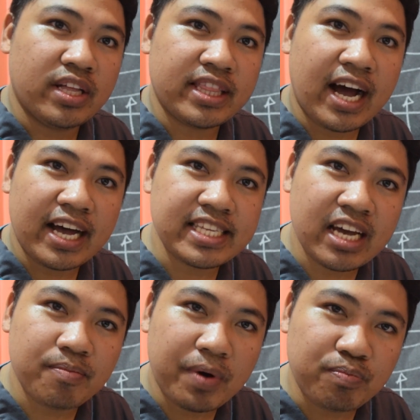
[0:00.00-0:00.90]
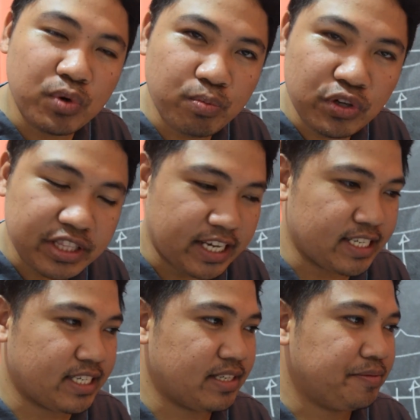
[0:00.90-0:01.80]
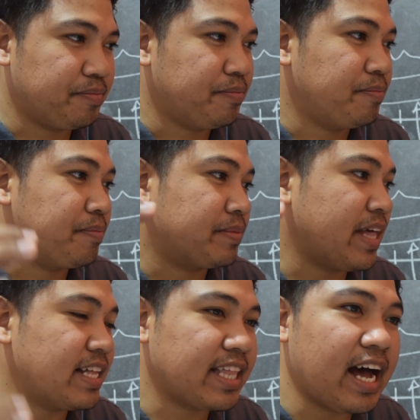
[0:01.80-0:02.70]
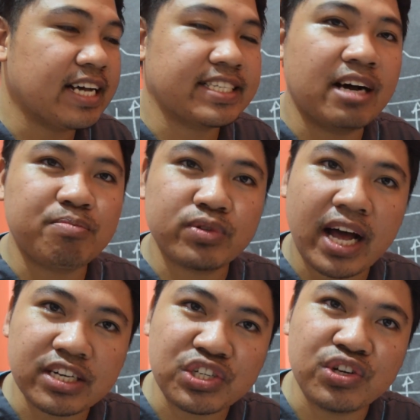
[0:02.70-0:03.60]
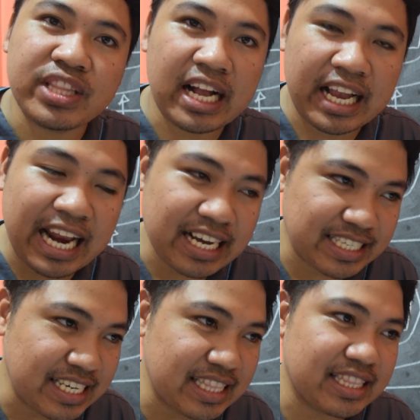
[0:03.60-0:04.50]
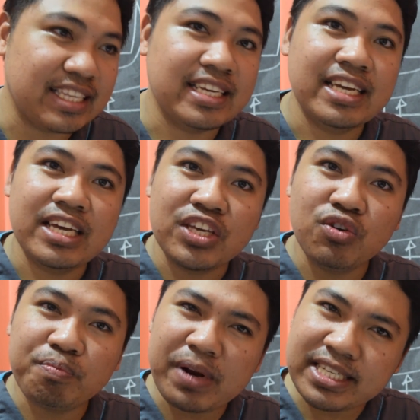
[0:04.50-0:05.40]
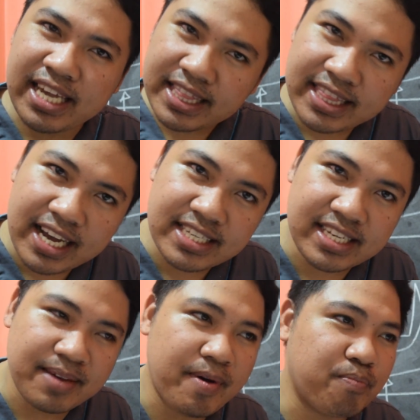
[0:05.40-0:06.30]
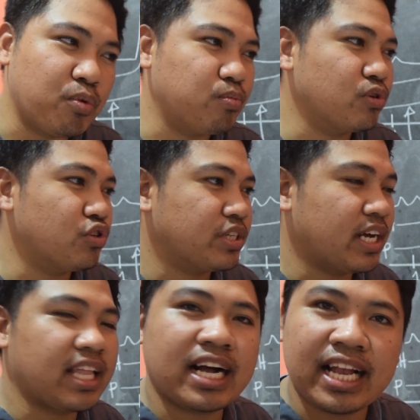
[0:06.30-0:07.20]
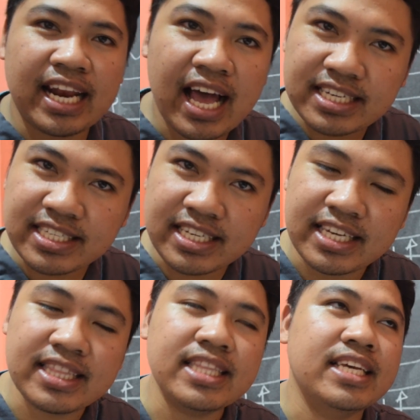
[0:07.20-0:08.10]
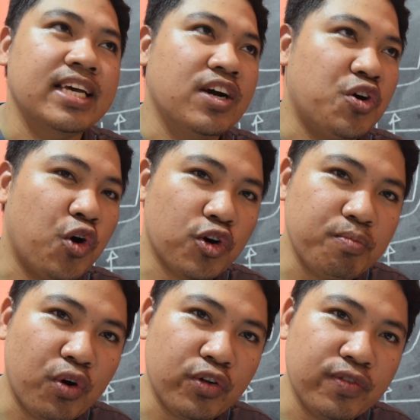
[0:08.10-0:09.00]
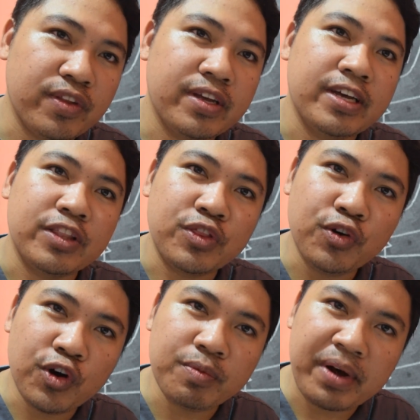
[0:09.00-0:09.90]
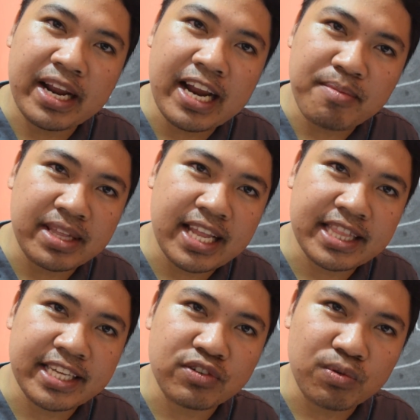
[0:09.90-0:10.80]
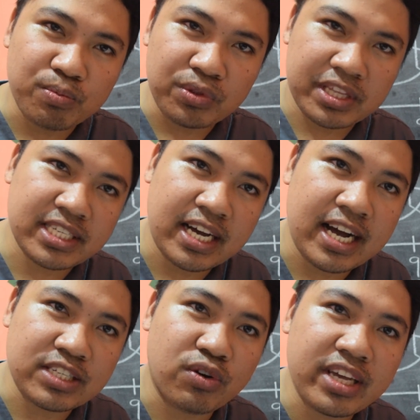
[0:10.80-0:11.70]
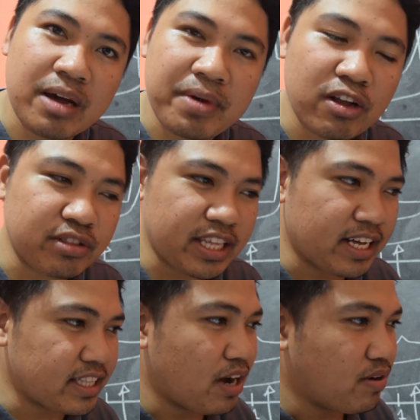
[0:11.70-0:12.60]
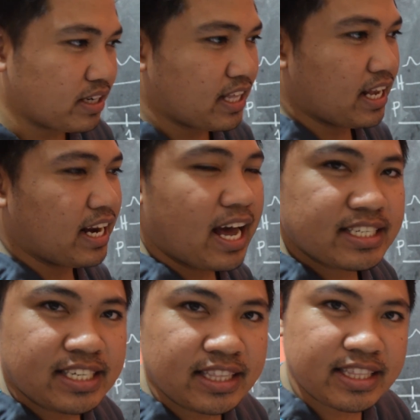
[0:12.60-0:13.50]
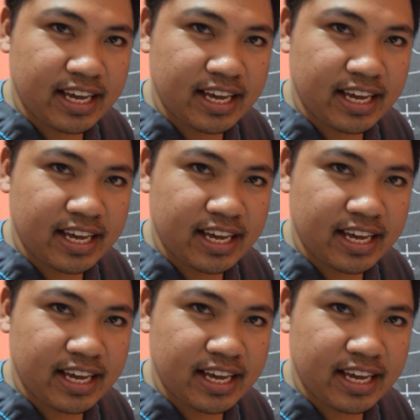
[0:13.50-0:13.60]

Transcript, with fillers: ng kanyang pagbubuntis, tataas ang production ng relaxin. Yung placenta kasi magproproduce siya ng relaxin hormone doon malalaman natin kung buntis ang aso. Kaya meron tinatawag na relaxin